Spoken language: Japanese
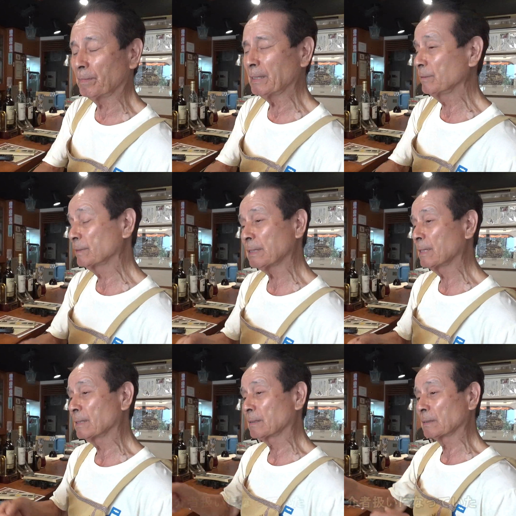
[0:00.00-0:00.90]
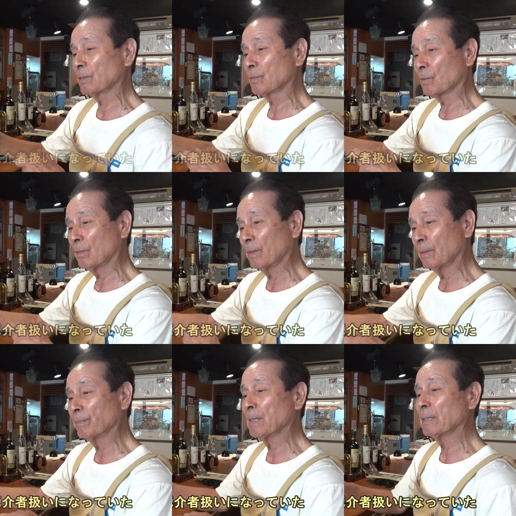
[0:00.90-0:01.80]
まあ言っちゃなんですけどちょっと
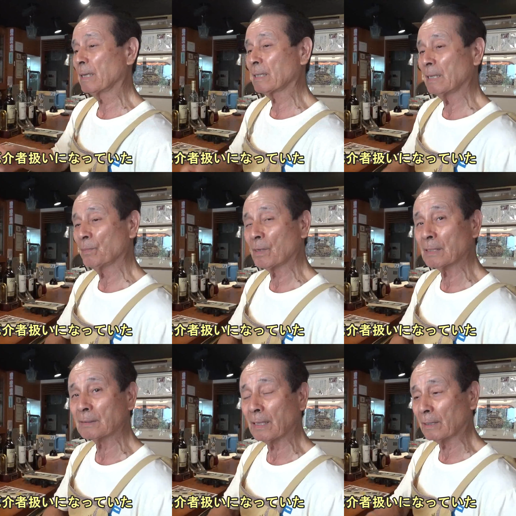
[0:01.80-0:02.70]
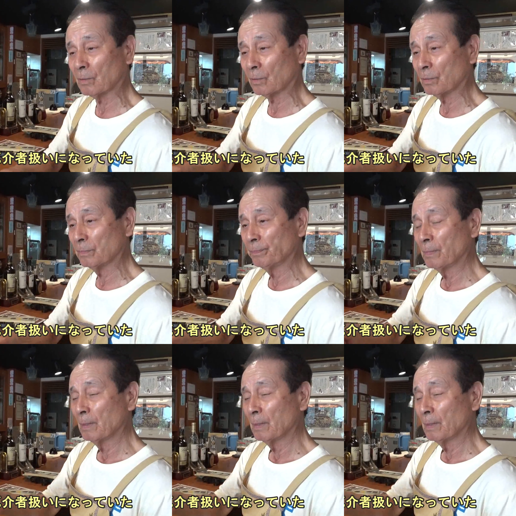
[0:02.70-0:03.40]
こう厄介者扱いという